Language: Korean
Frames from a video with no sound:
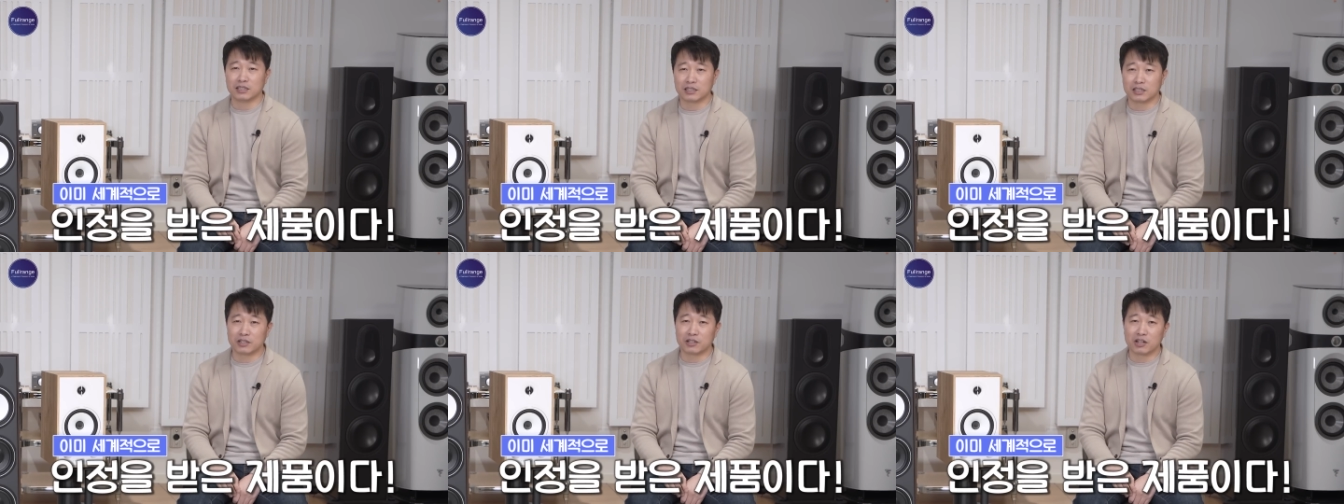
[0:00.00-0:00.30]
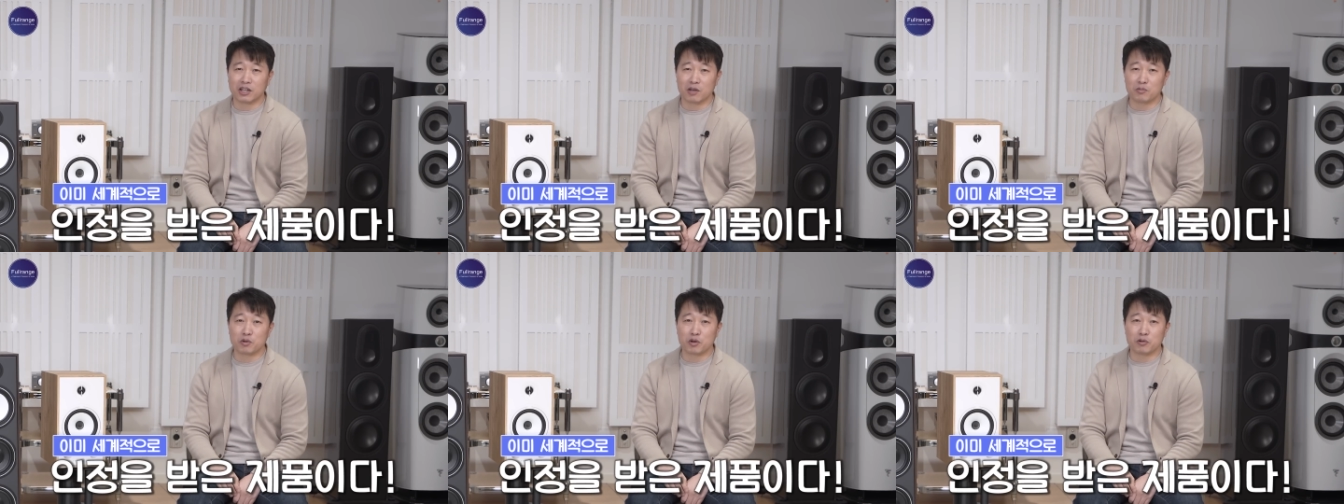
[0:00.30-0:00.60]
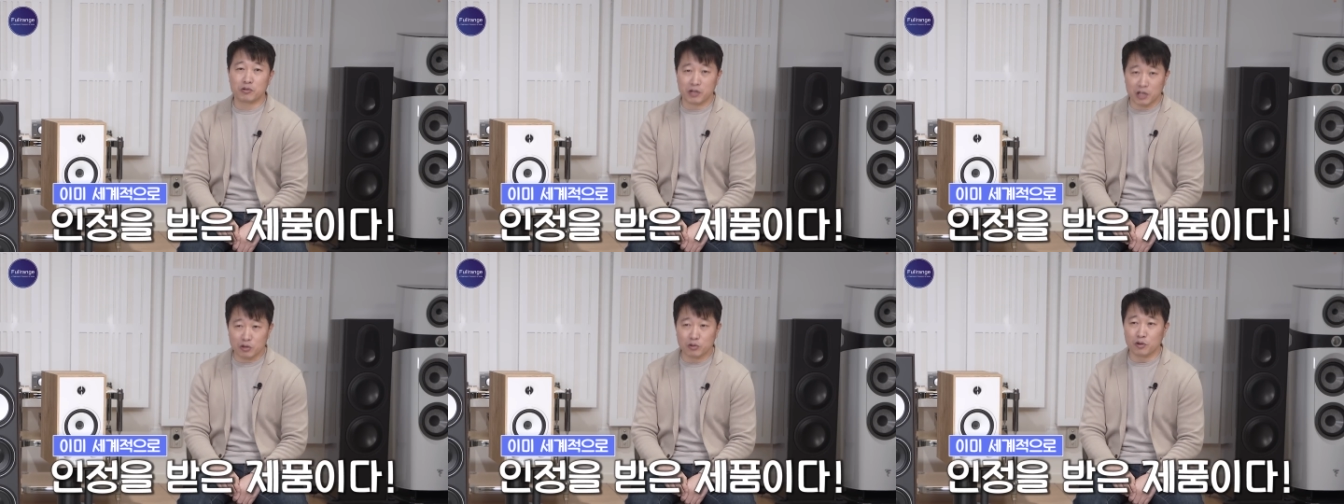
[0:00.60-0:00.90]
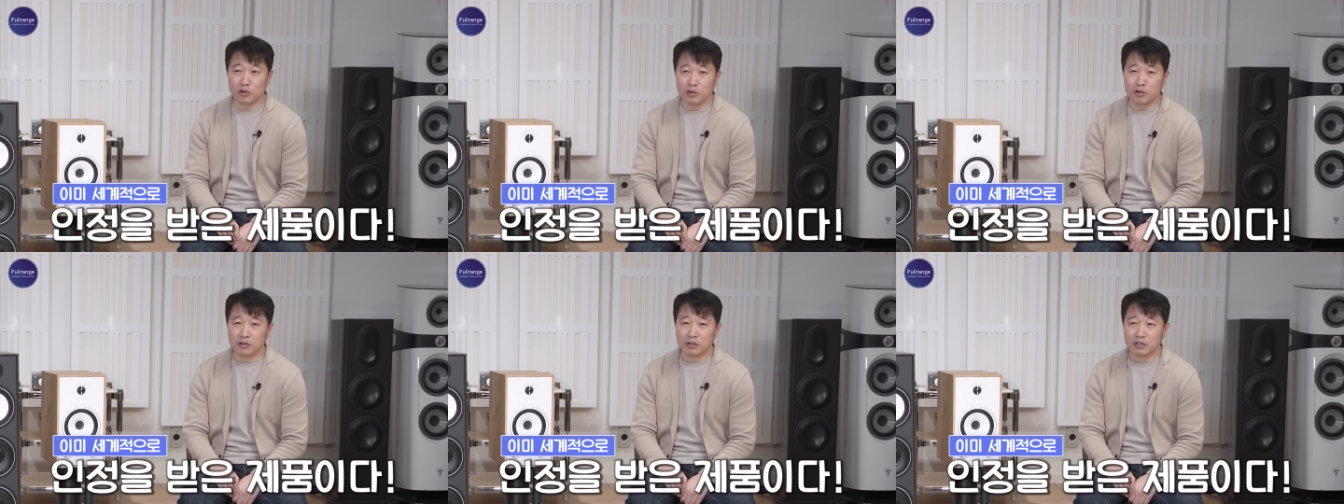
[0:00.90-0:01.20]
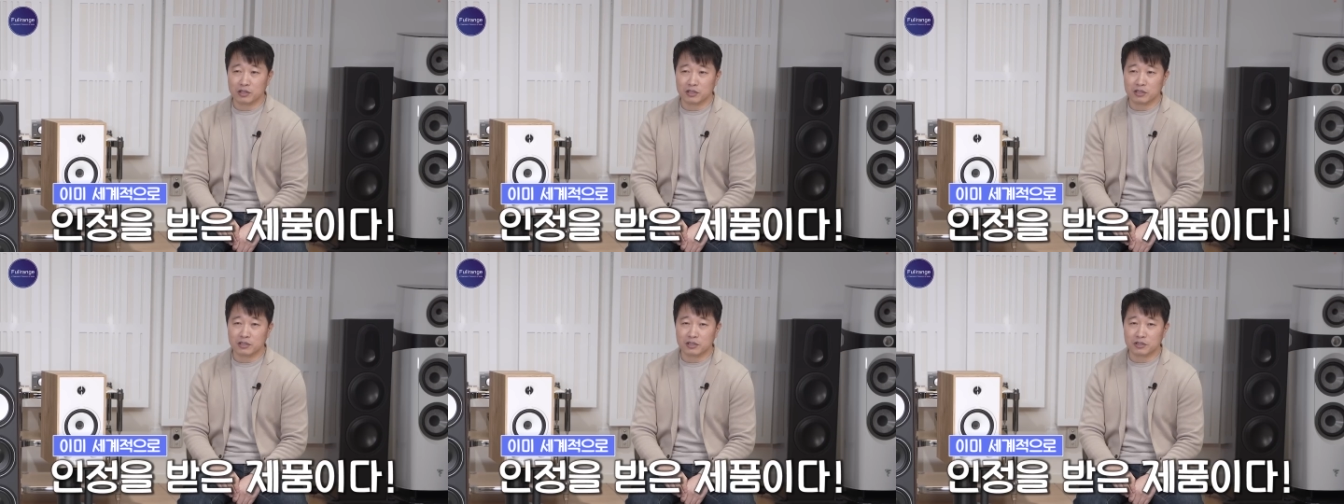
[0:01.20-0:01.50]
그렇게 표현을 해도
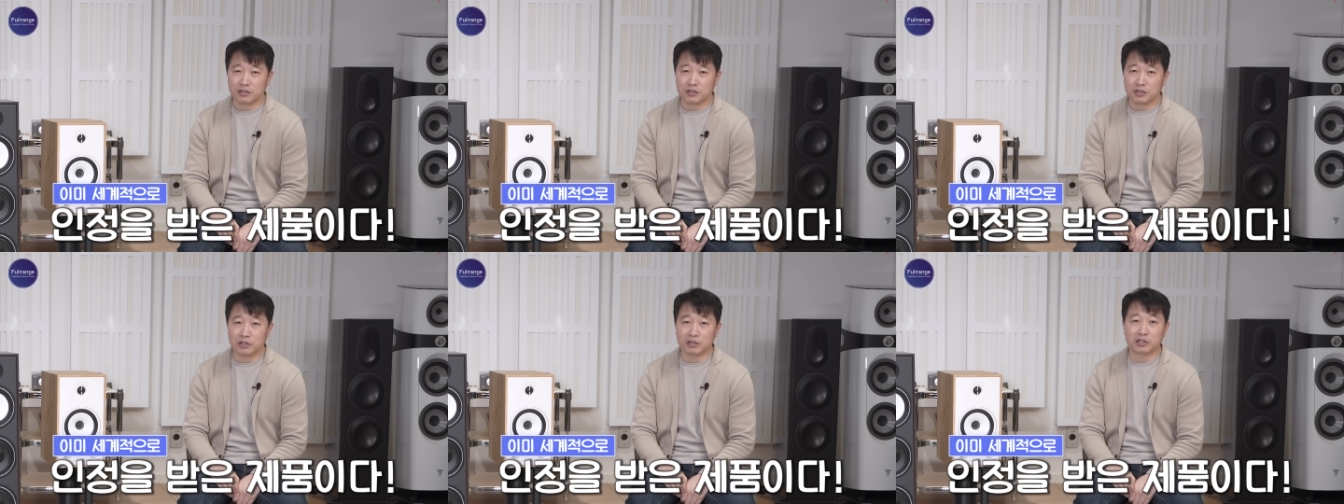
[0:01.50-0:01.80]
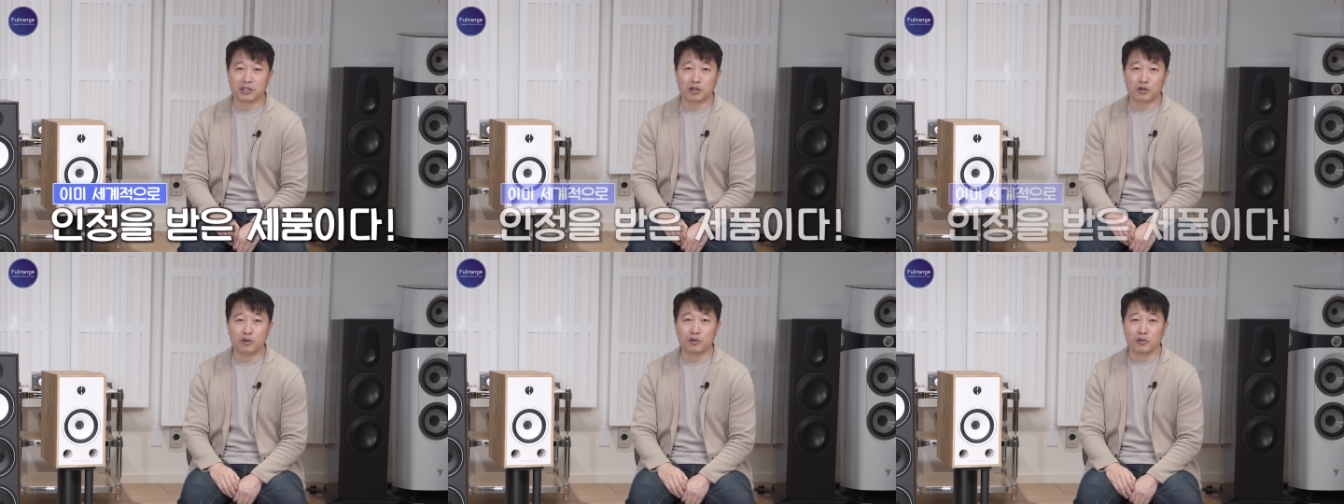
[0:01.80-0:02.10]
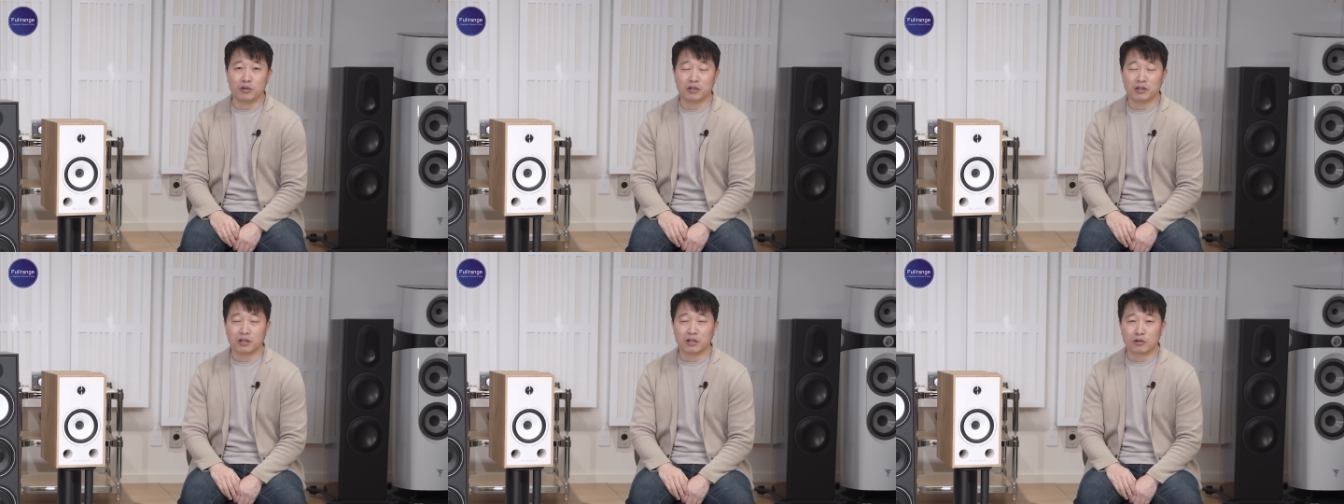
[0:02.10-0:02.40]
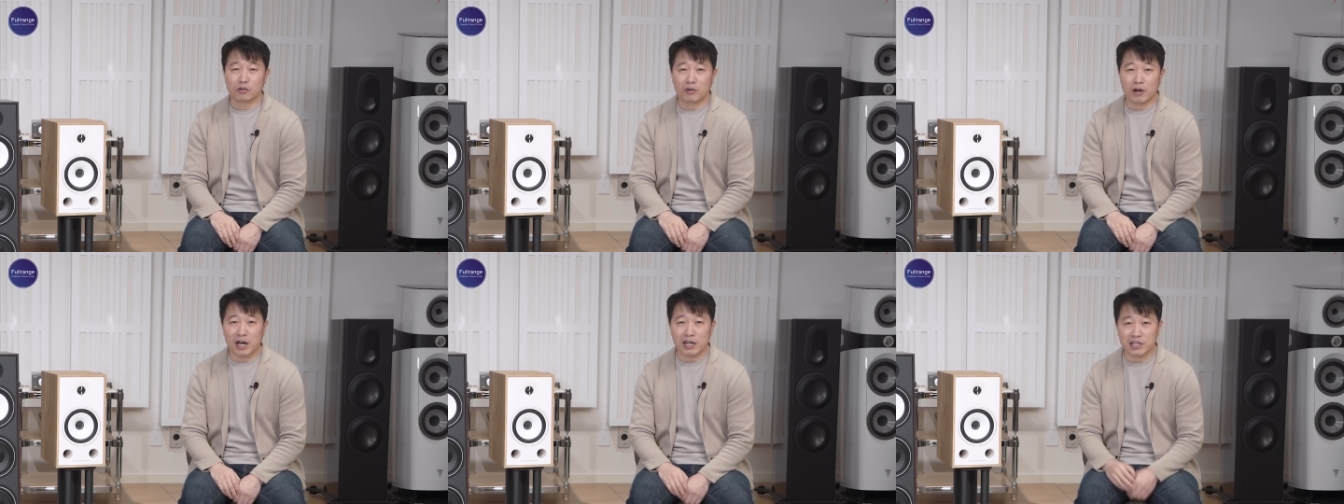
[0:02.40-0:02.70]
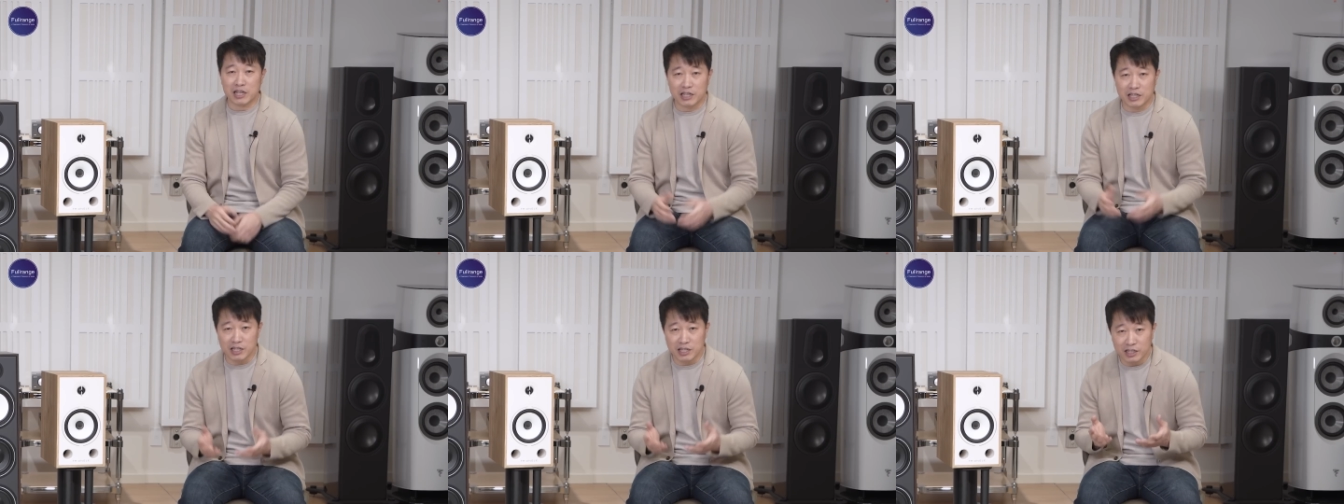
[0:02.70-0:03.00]
절대로
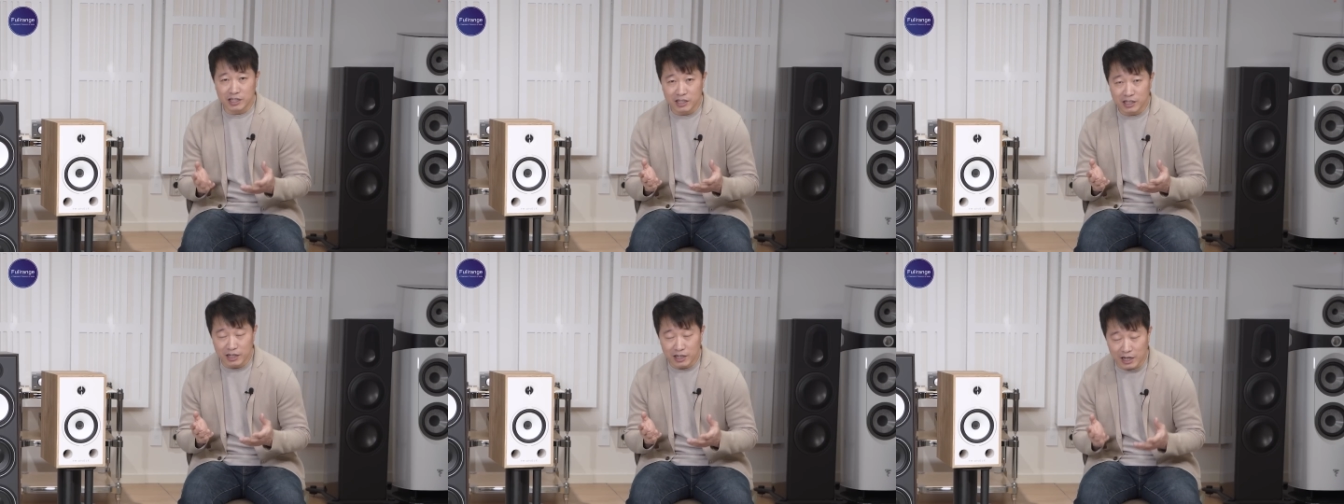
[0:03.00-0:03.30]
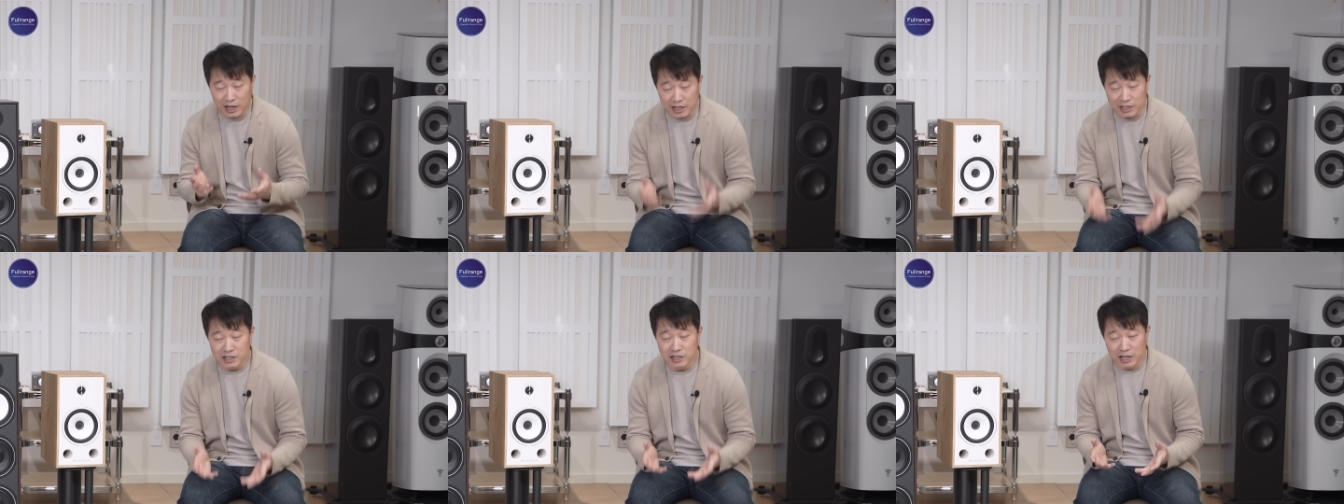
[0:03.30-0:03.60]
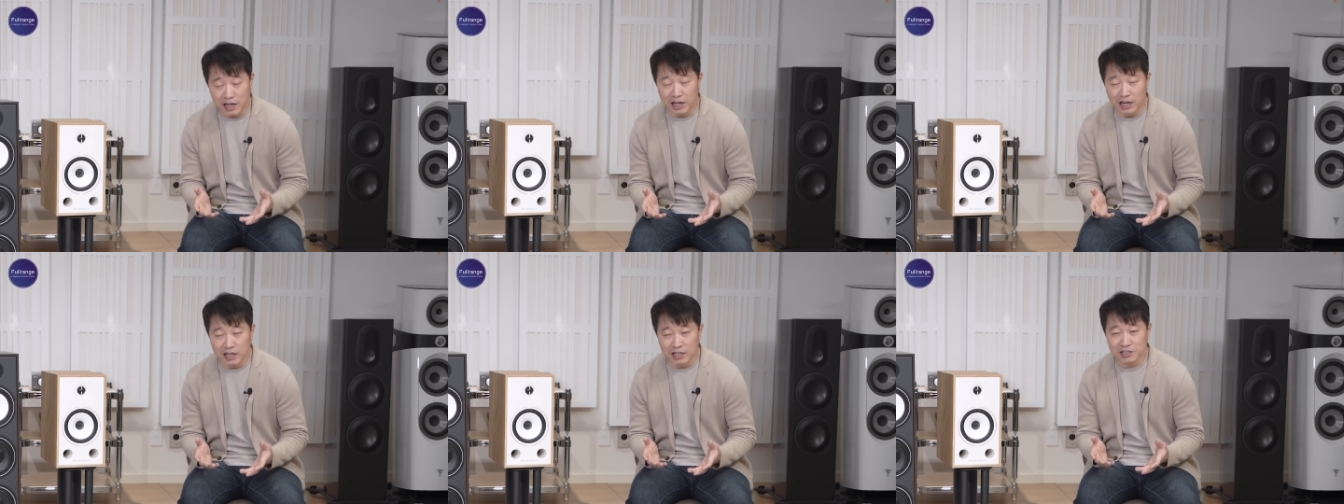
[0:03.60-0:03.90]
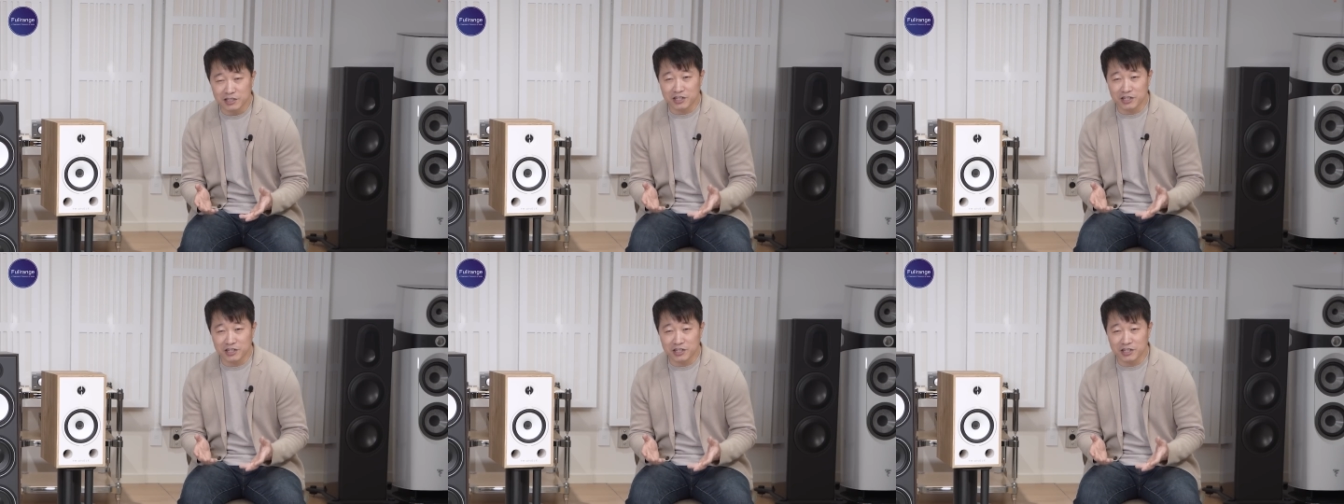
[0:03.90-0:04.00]
과장이 아니다,